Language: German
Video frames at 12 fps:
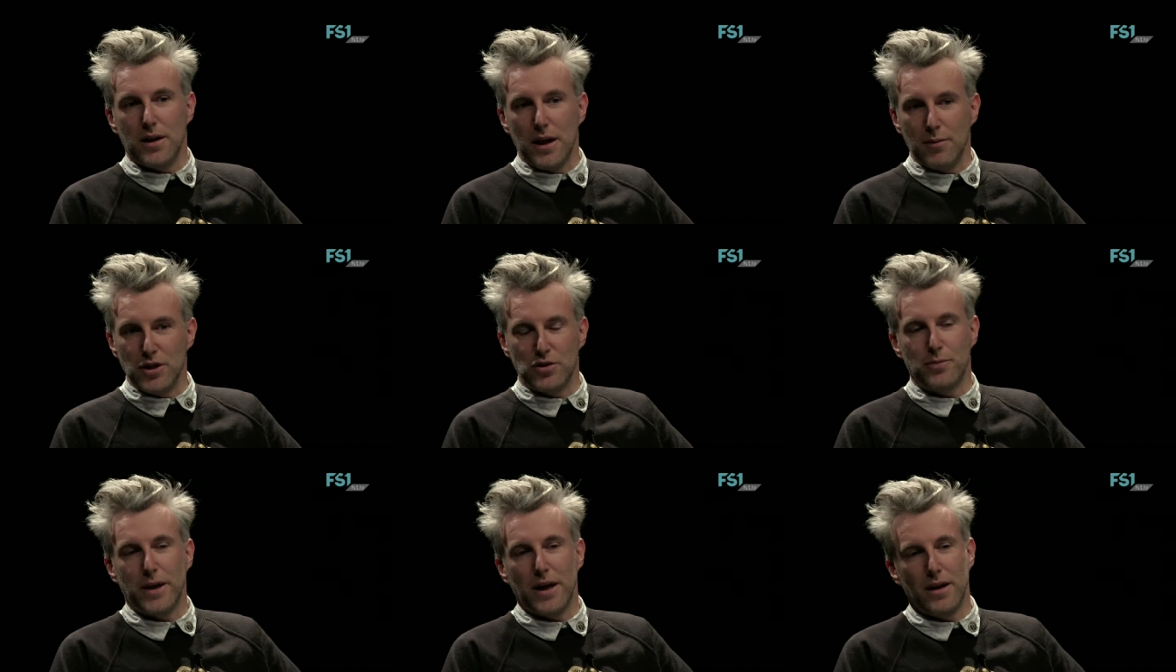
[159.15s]

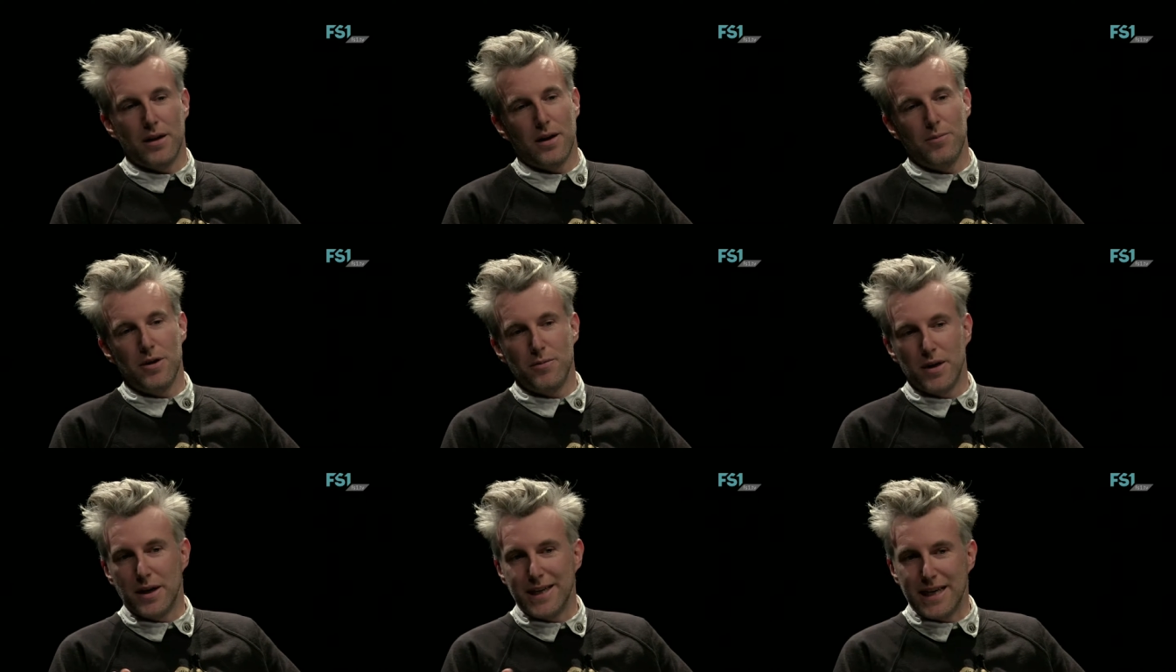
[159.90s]
Dementsprechend habe ich
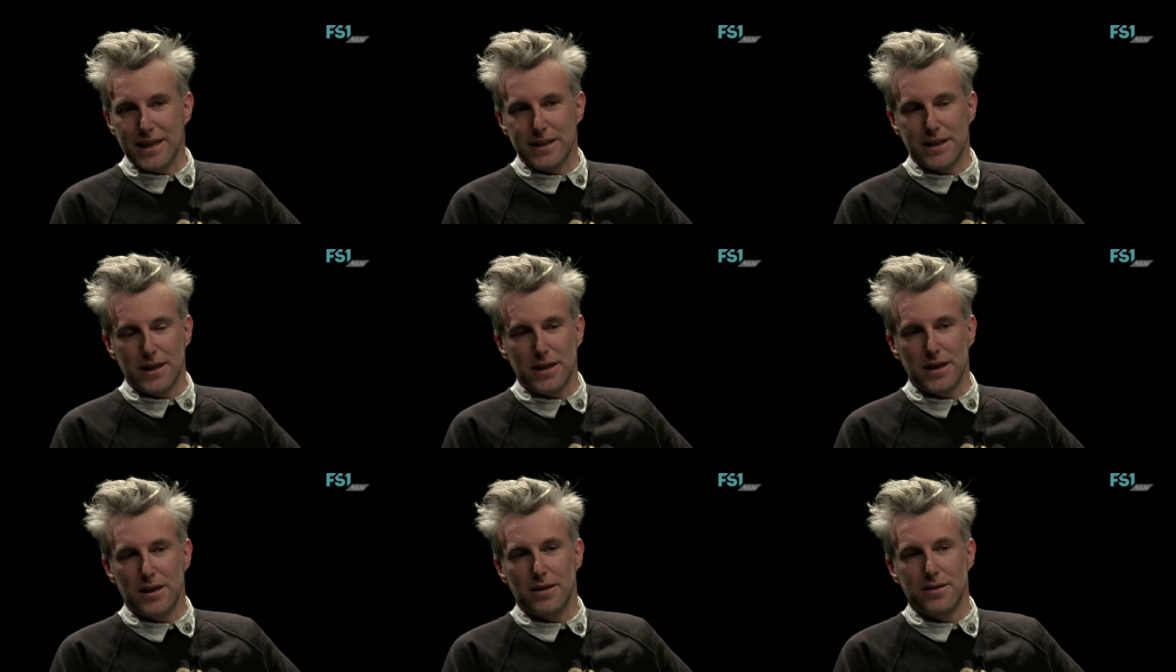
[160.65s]
mir gedacht,
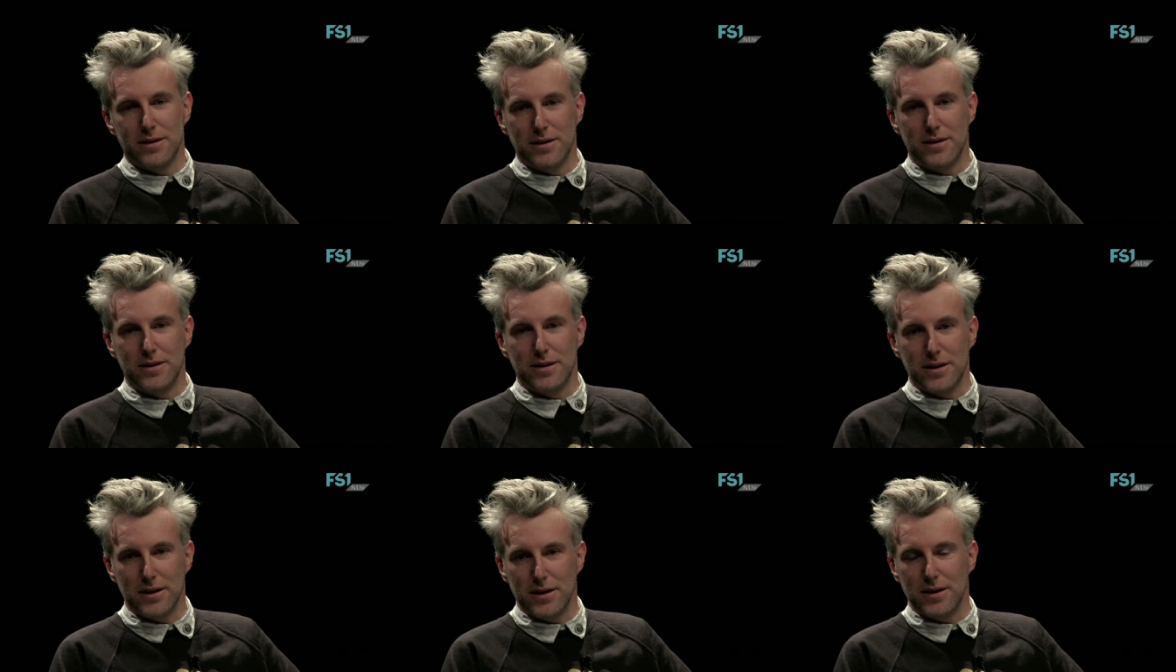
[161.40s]

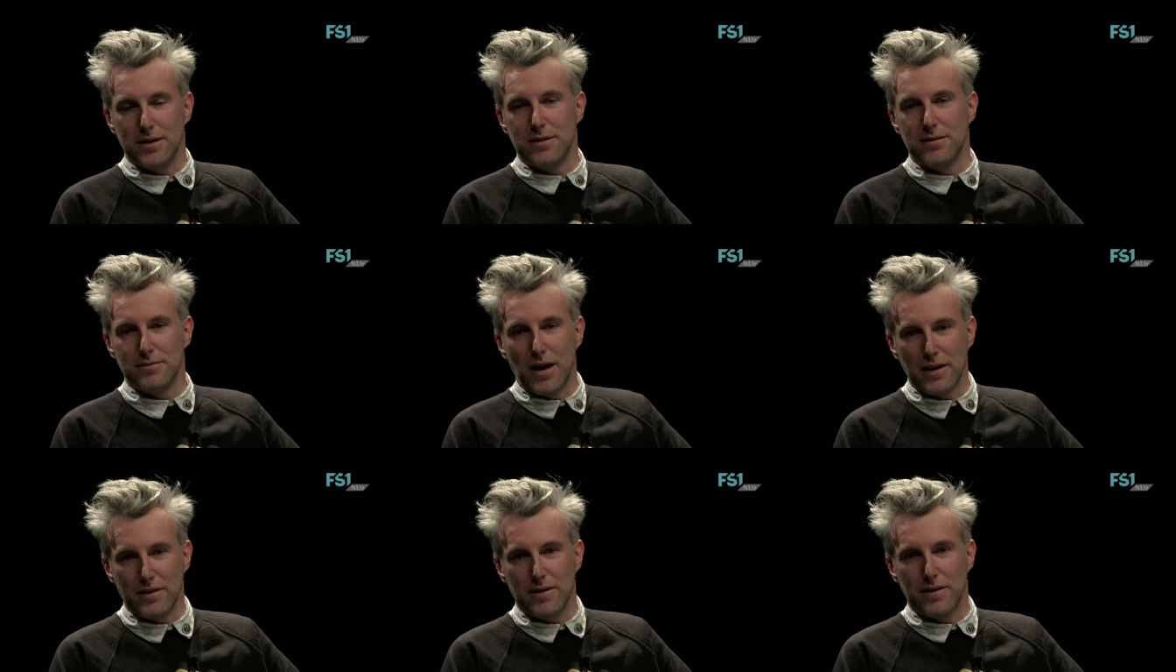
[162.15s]

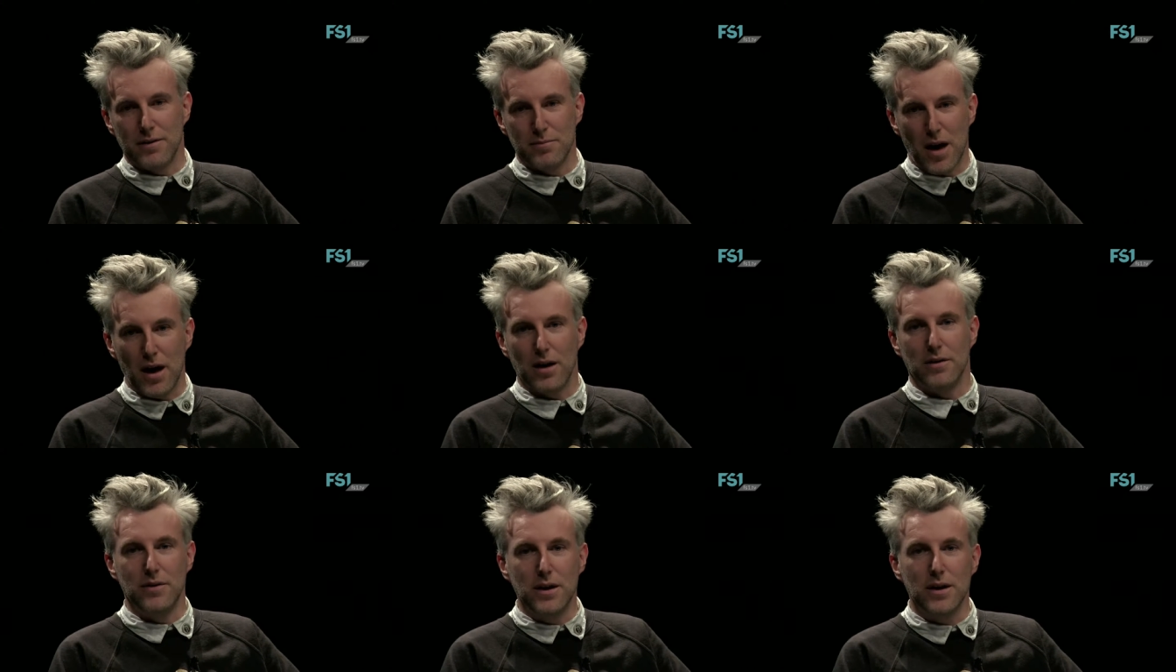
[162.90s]
was
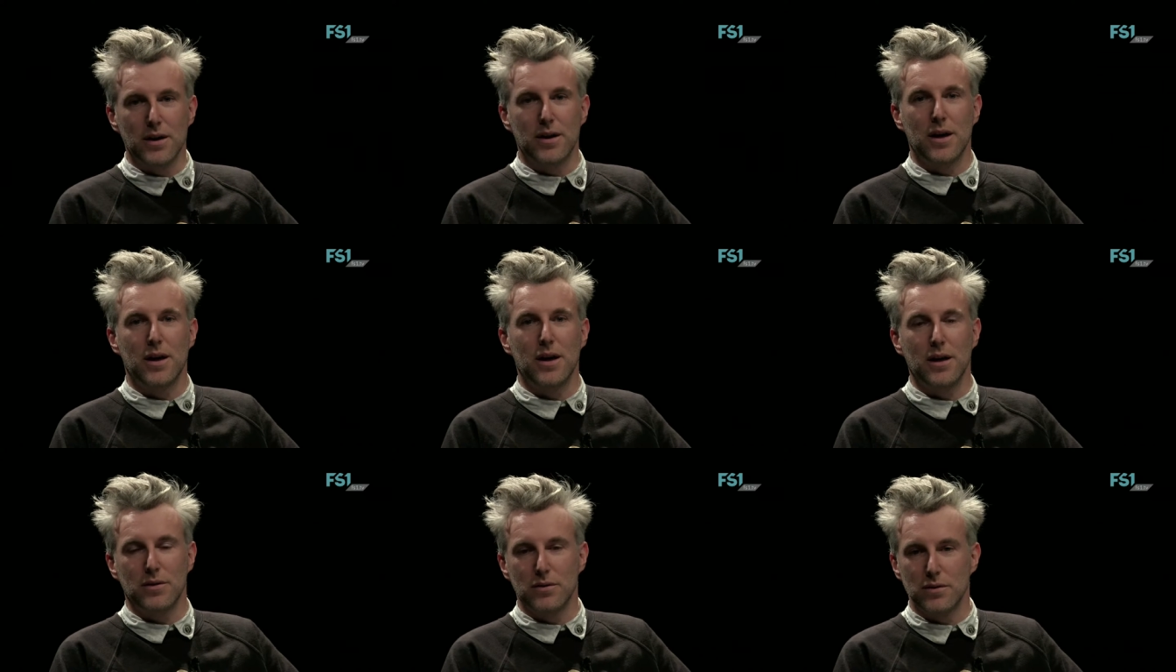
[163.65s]
machen wir
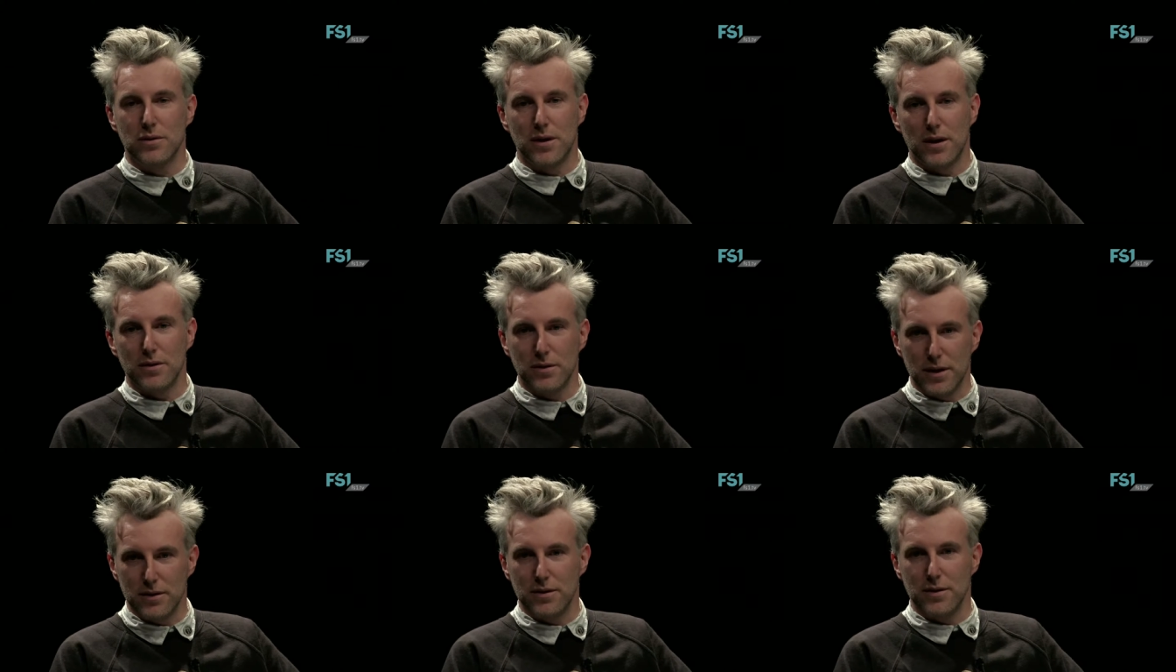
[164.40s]
da, also, also
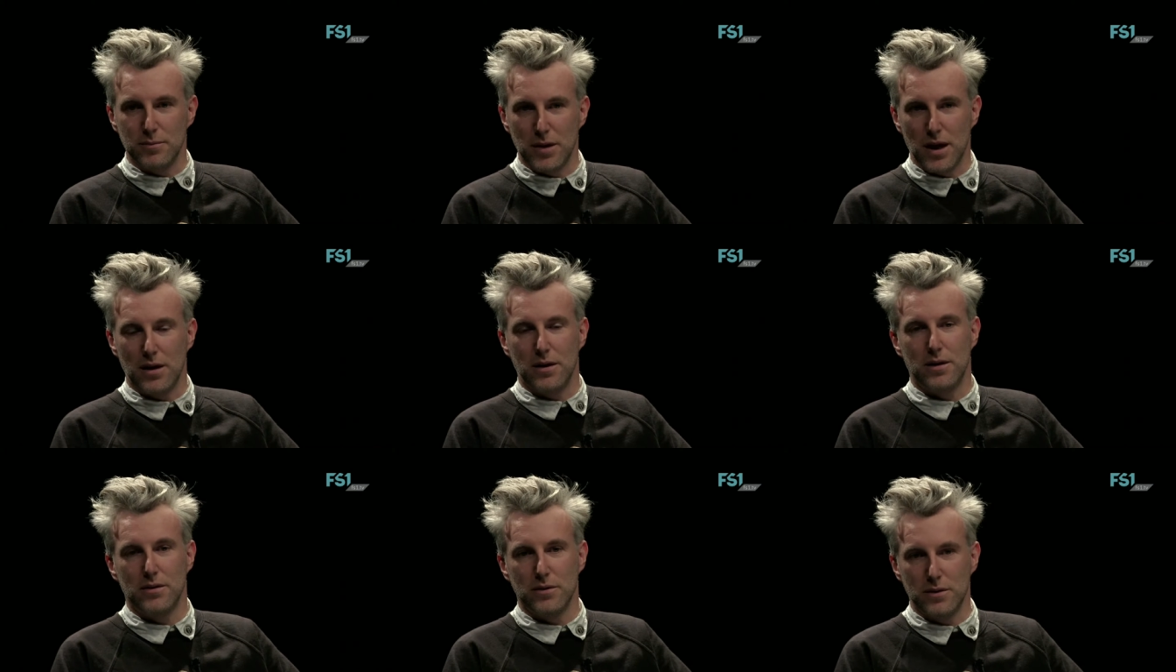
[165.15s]
jetzt im,
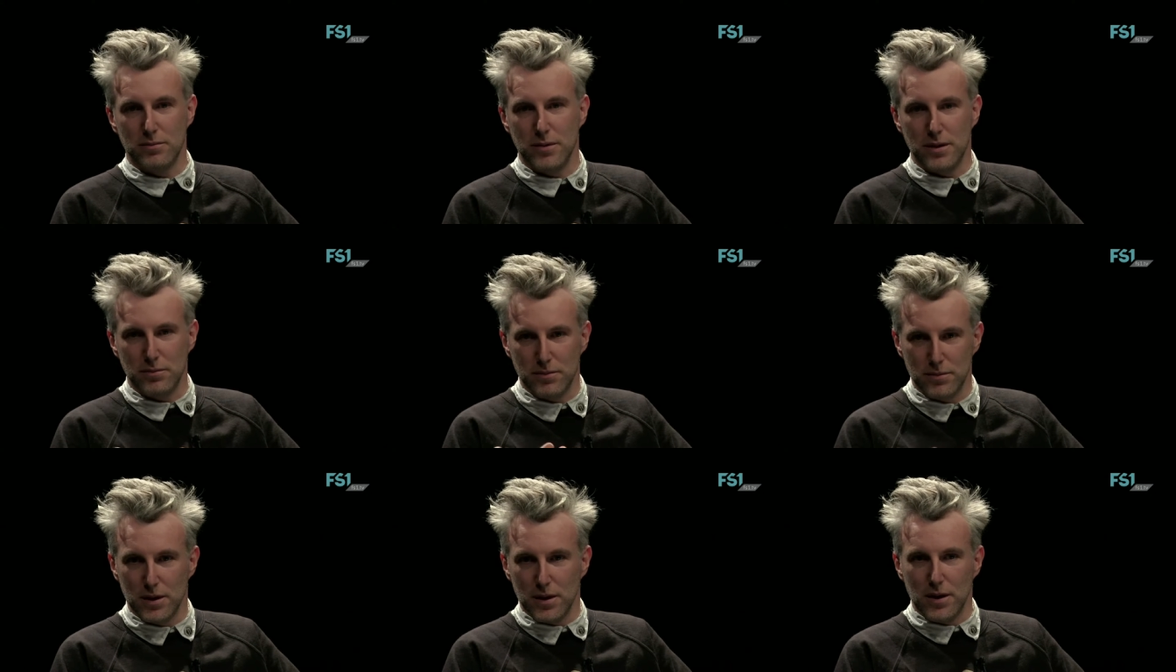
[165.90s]
also im,
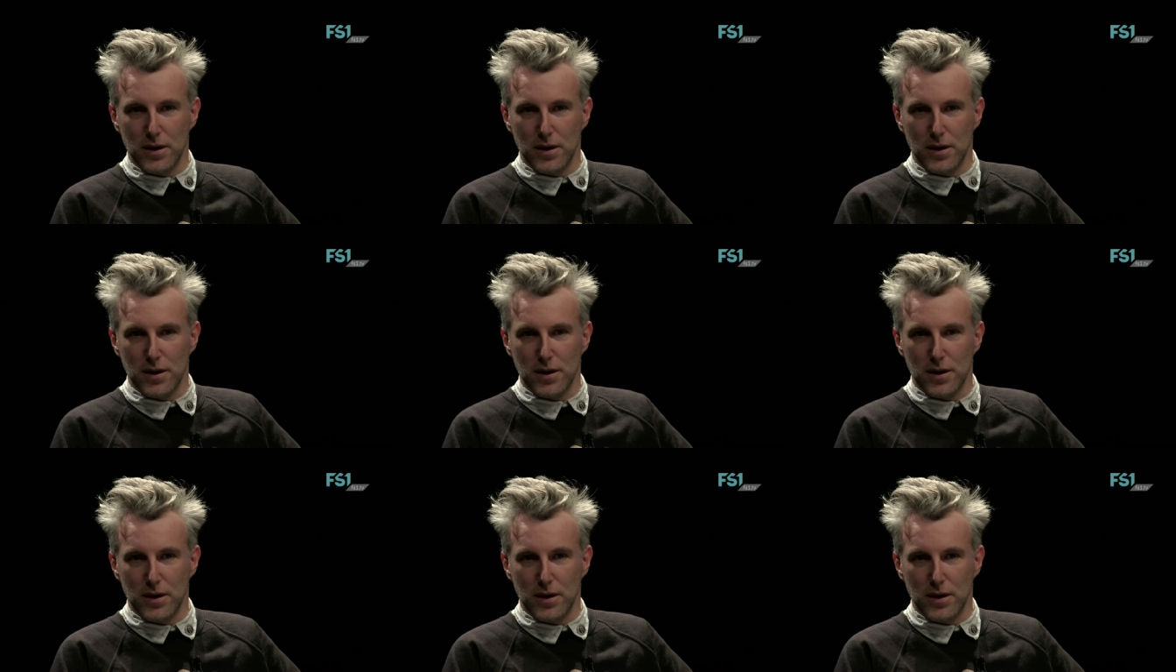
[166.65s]
im